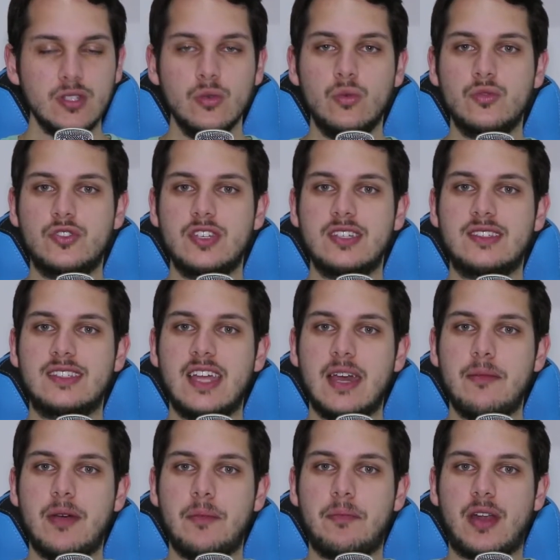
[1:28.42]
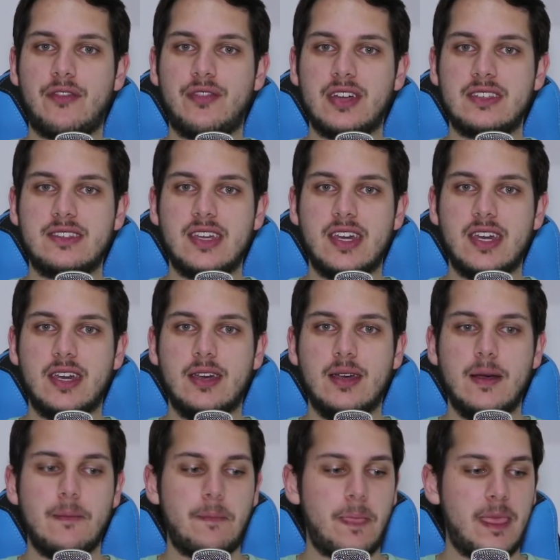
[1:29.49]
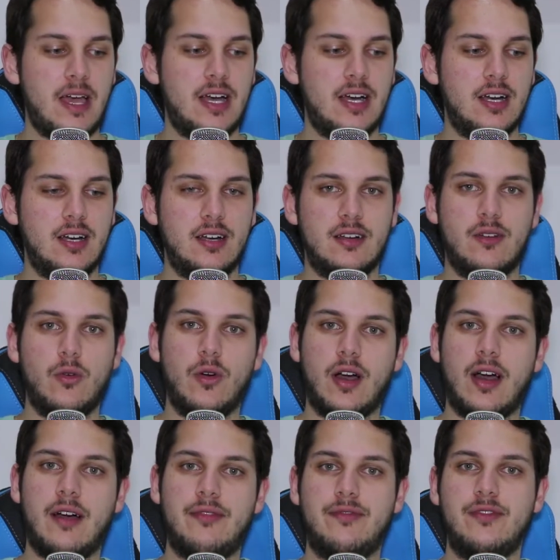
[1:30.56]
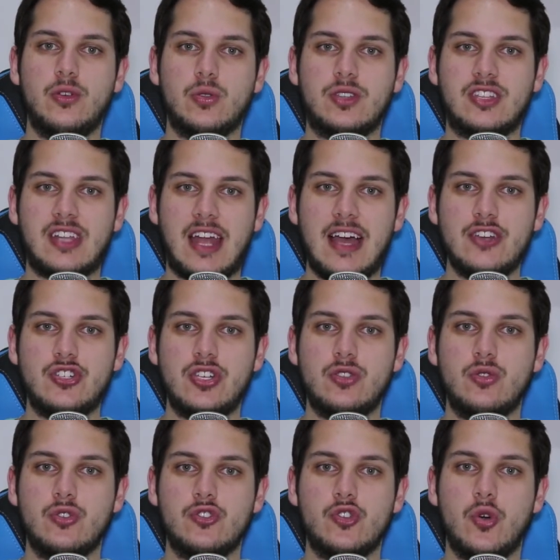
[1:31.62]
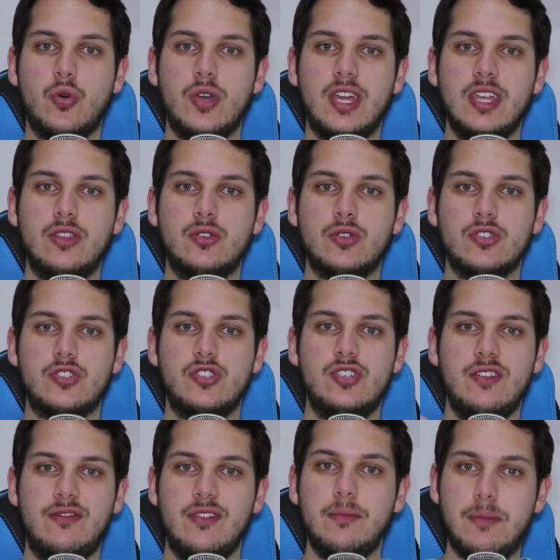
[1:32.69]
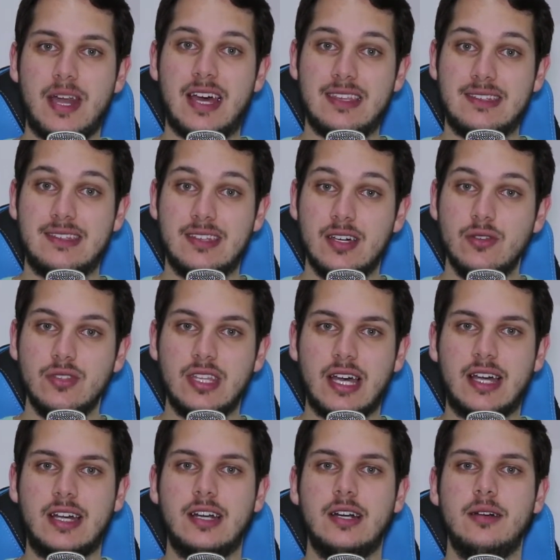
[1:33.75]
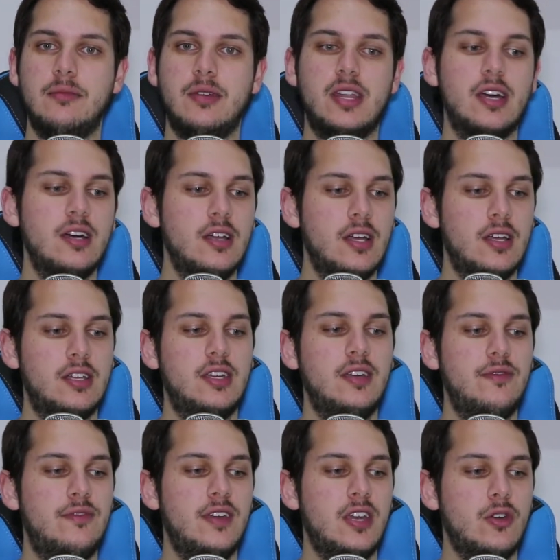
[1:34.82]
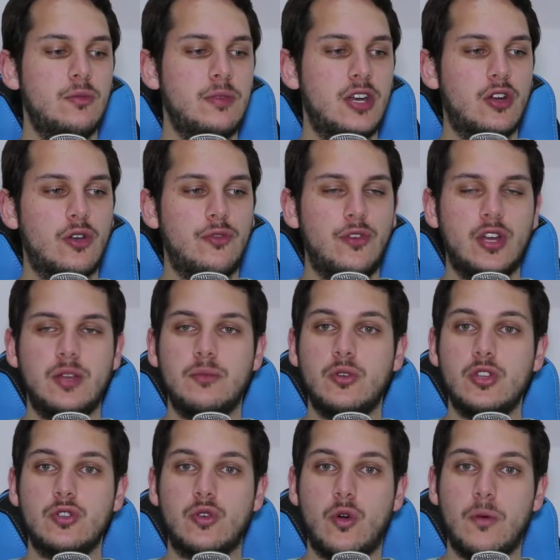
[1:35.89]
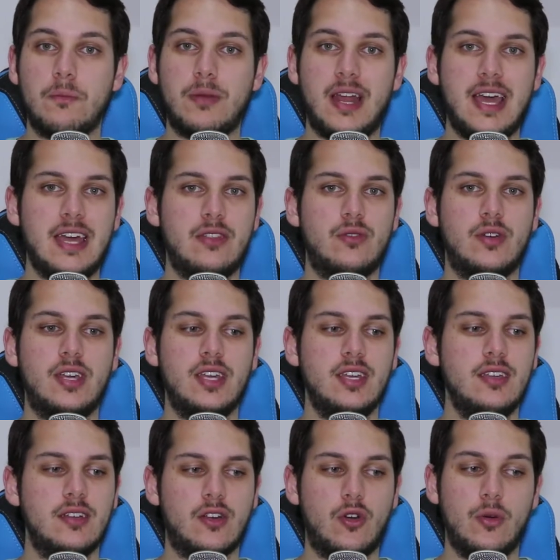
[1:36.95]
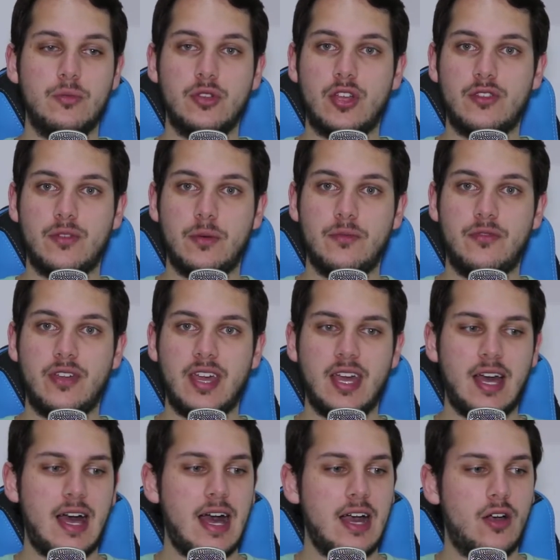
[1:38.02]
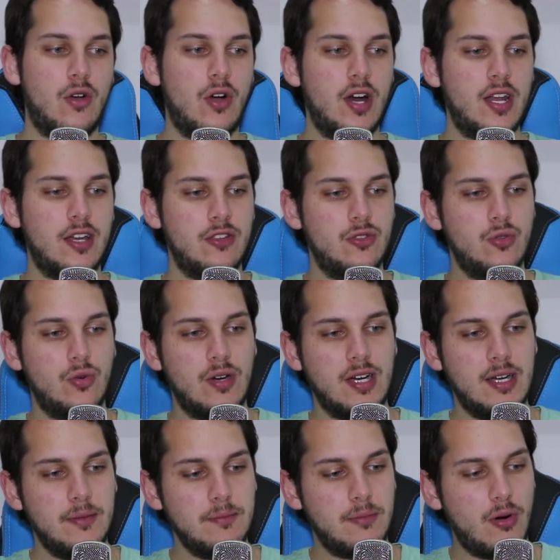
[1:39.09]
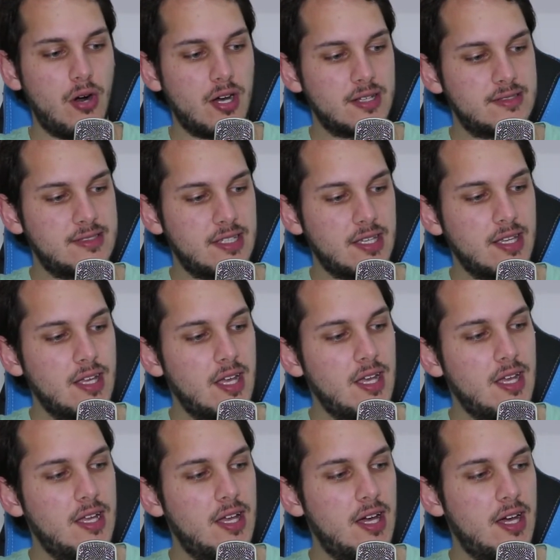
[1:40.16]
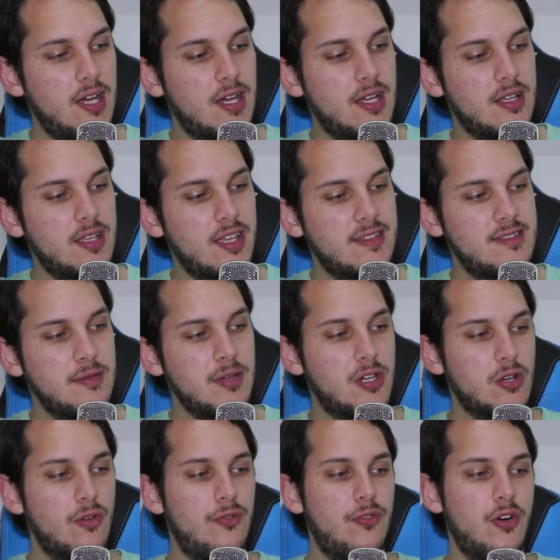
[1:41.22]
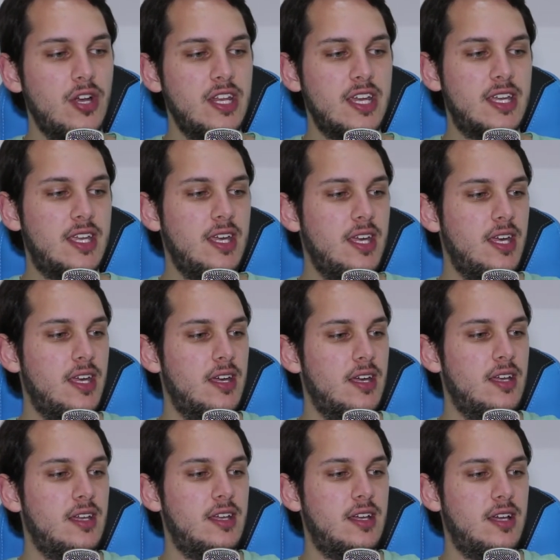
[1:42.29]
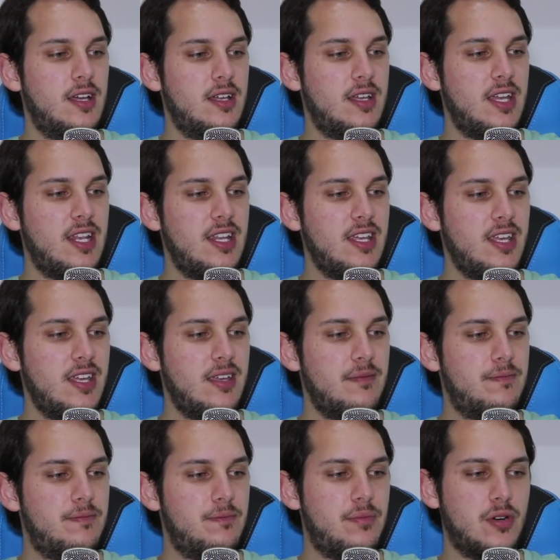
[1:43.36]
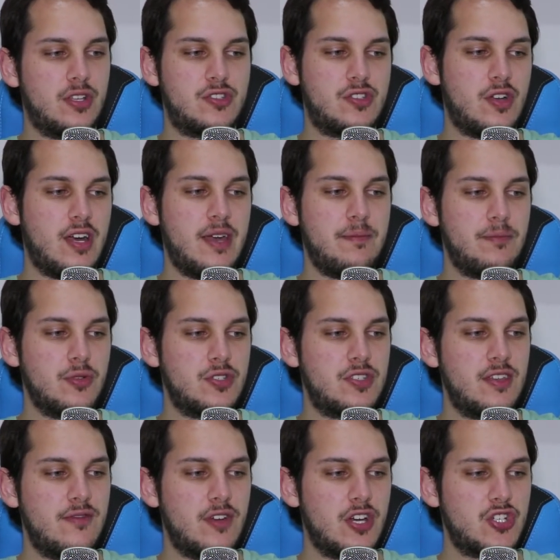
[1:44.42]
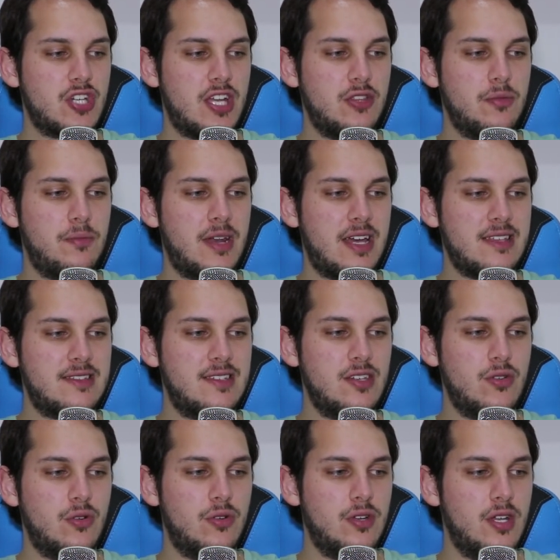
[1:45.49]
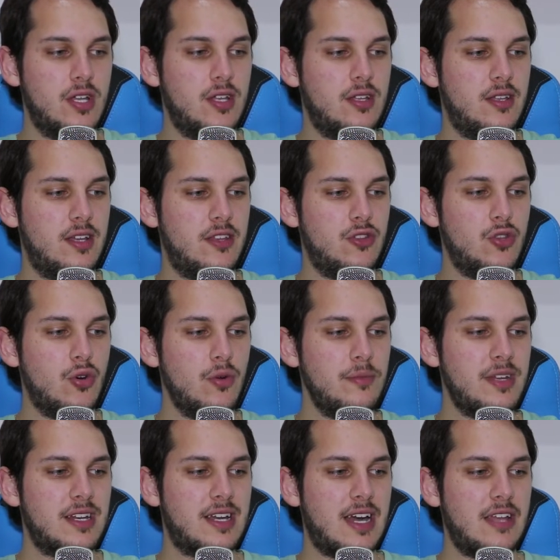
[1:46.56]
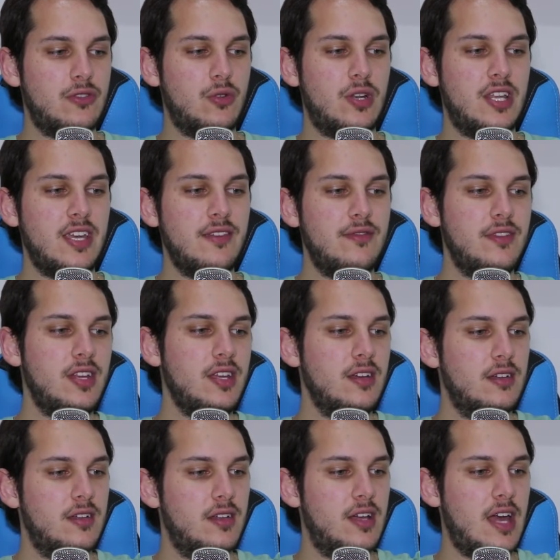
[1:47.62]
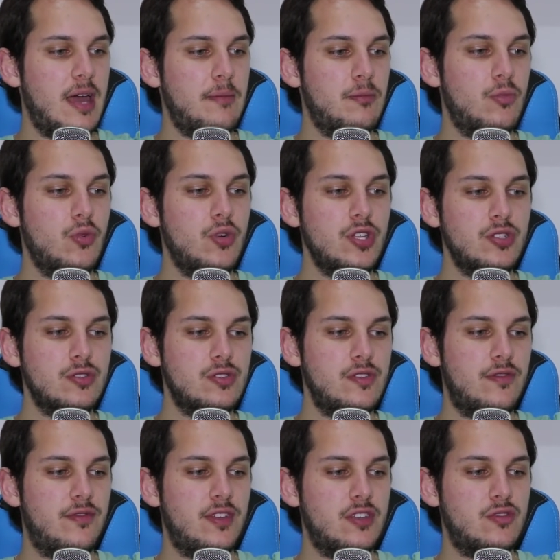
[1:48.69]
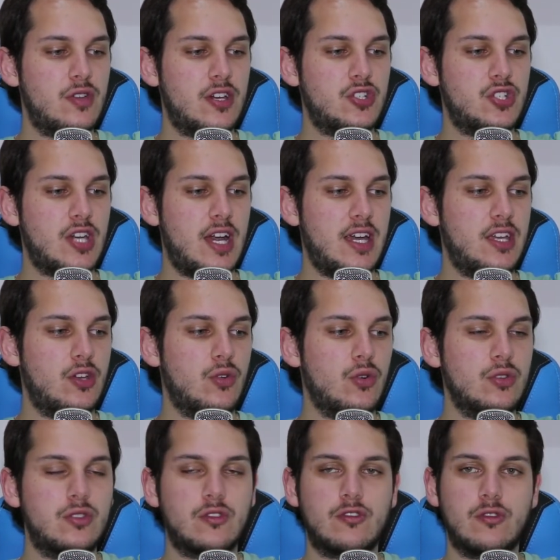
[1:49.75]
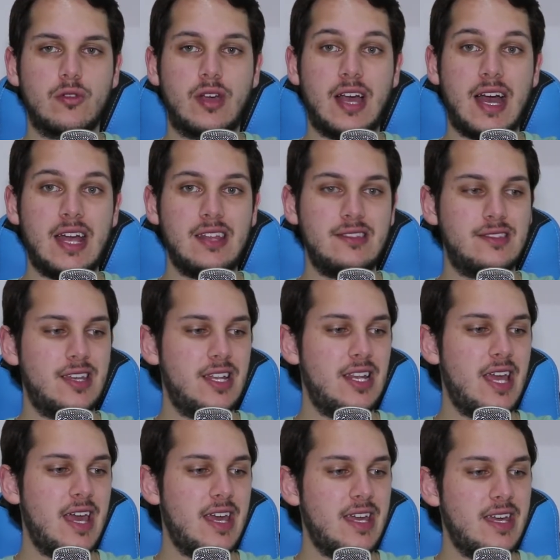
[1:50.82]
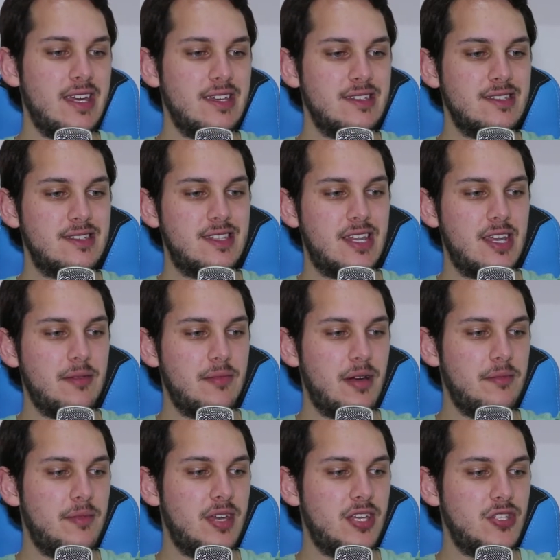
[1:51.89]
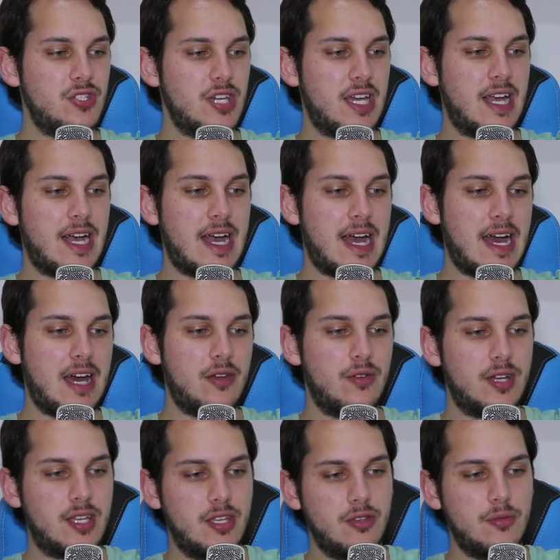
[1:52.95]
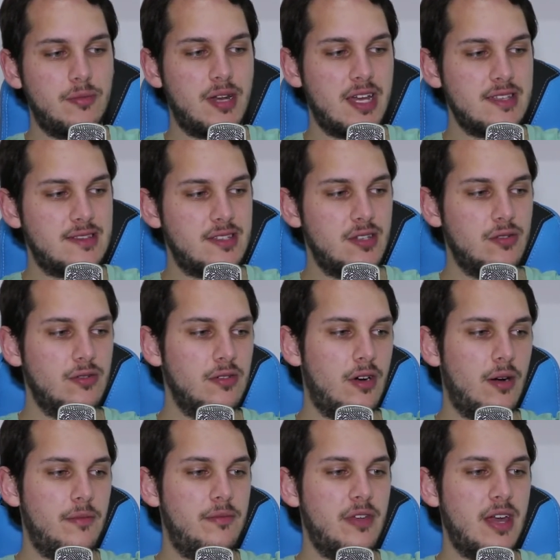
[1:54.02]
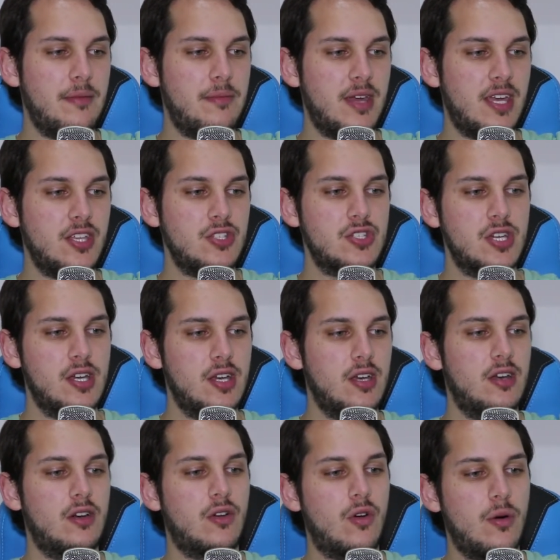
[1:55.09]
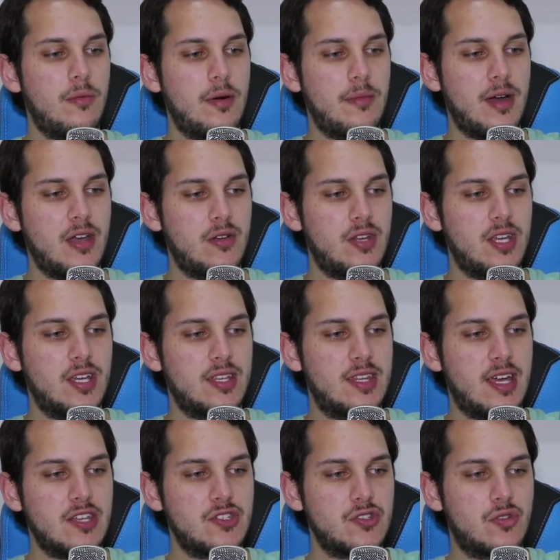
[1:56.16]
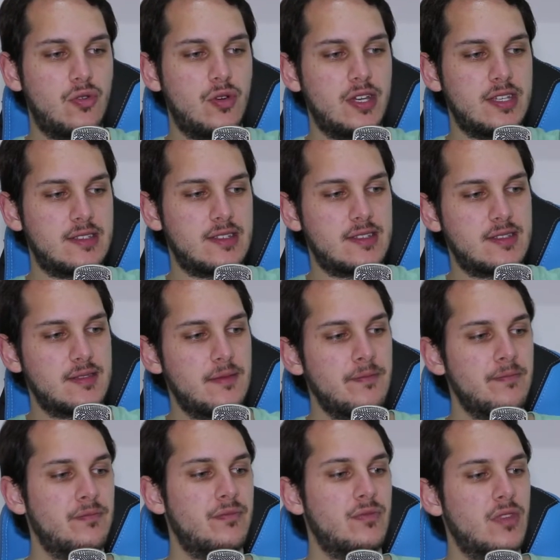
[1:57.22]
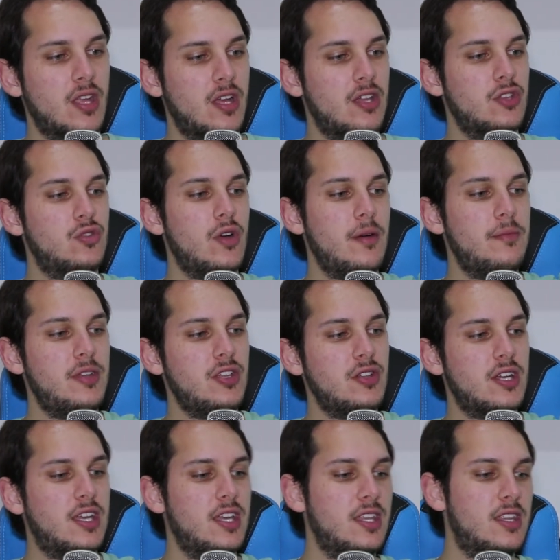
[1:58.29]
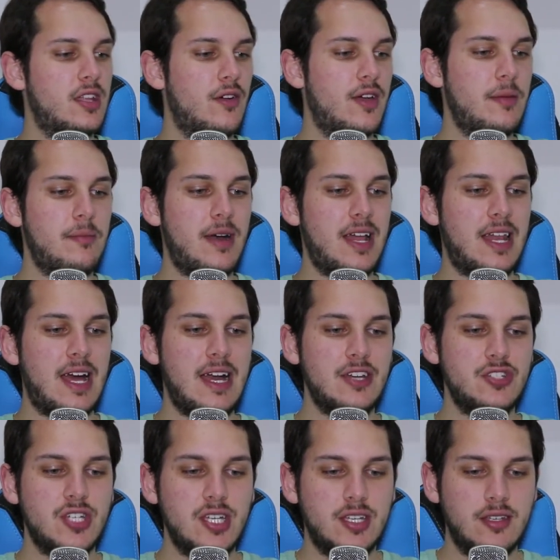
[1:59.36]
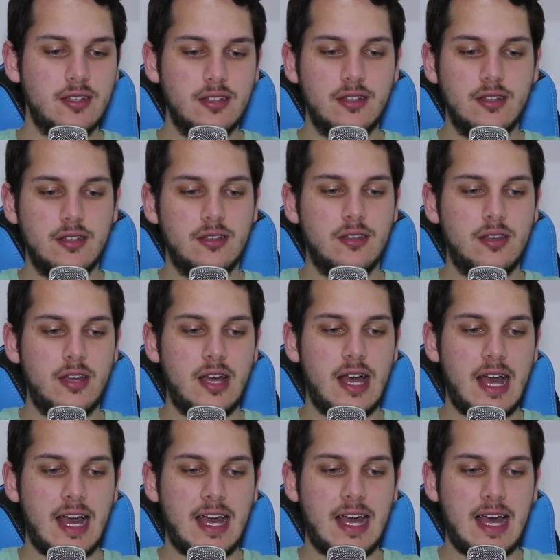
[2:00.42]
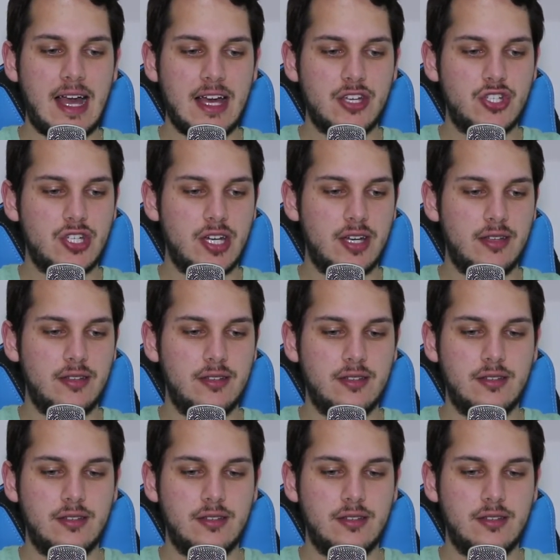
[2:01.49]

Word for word: um sistema para fazer na, a filtragem dos ruídos de vibração da câmera, enfim, um microfone muito completo aí, como nós vamos ver agora no unboxing. Uh, esse microfone aqui, uh, ele pô, só é possível achar no Brasil no Mercado Livre, é muito difícil achar em outros lugares e ele é extremamente caro aqui no Brasil, obviamente, como a maioria das coisas. Estou abrindo aqui então a embalagem. A caixa